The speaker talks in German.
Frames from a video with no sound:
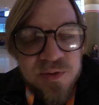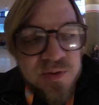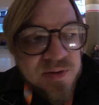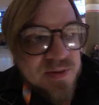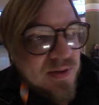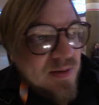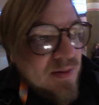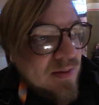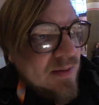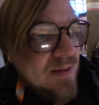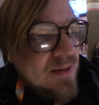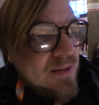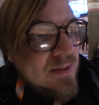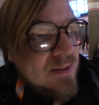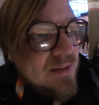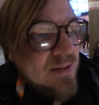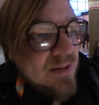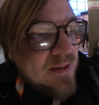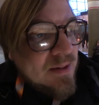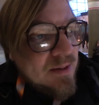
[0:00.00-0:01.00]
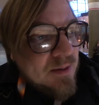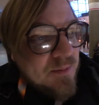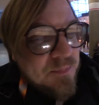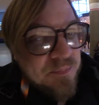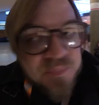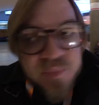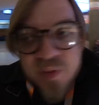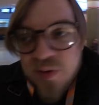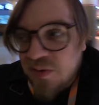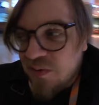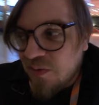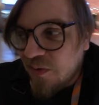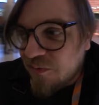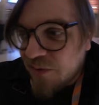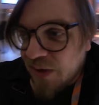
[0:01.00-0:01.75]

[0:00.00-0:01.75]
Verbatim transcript: Und äh, die